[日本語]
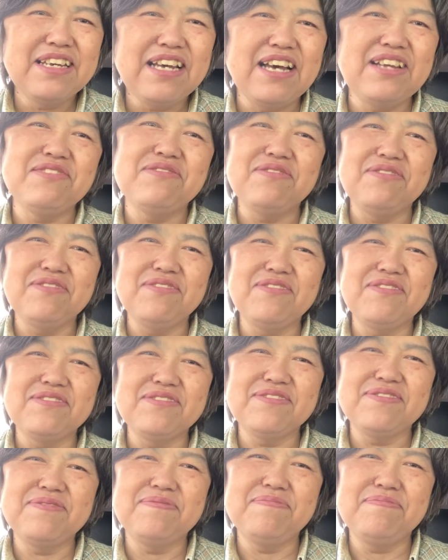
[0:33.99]
あ
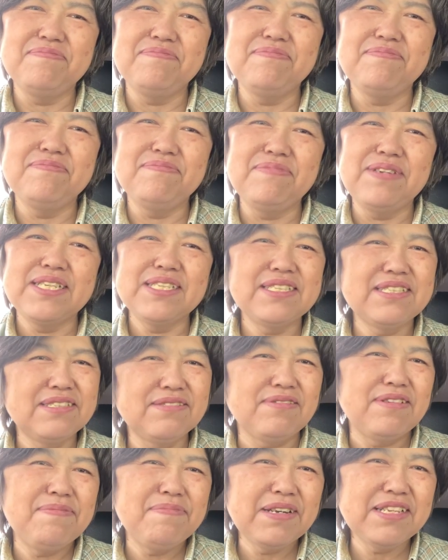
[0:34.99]
のー、まあ、
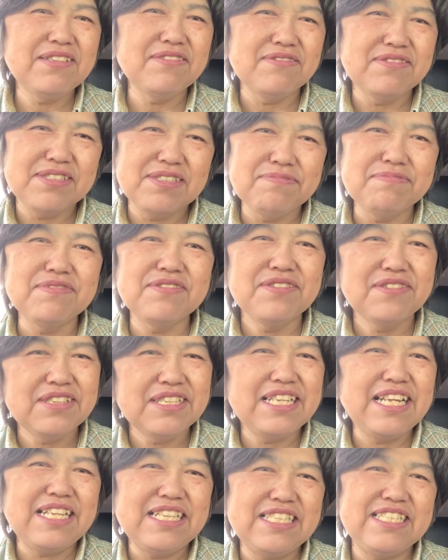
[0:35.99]
それまでの自分より
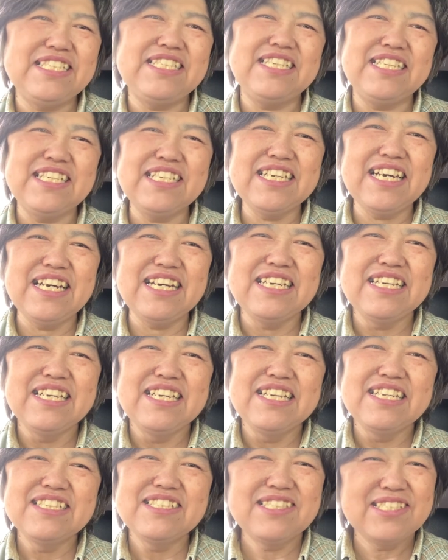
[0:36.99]
ね、自信が
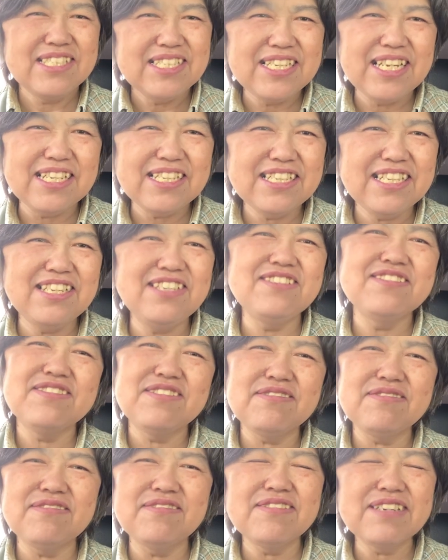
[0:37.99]
ついたっていう
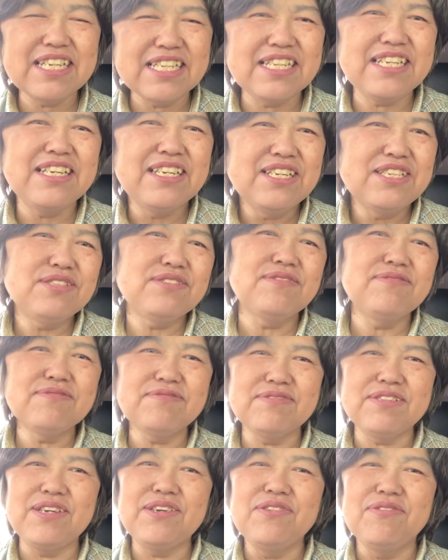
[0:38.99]
ところがね、すご
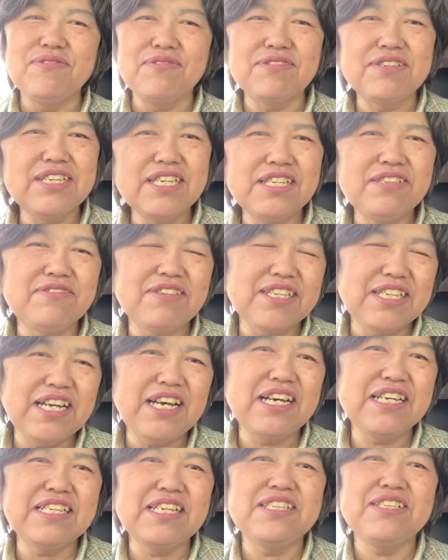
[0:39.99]
くね、大きいのか
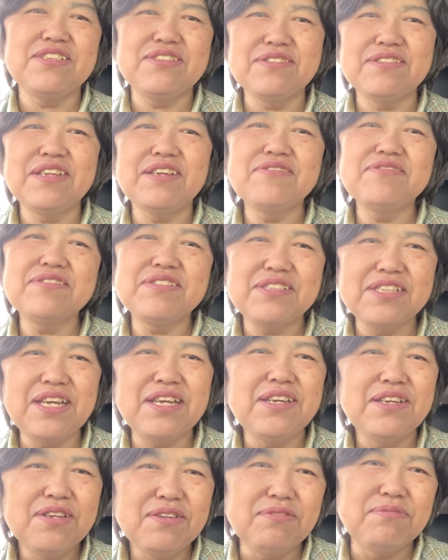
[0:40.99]
ななんてそんな風にね、
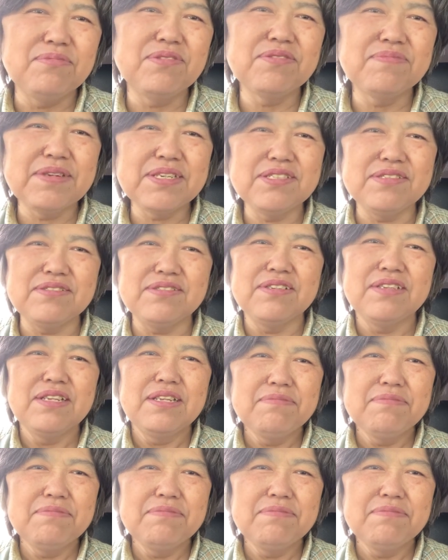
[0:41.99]
思います。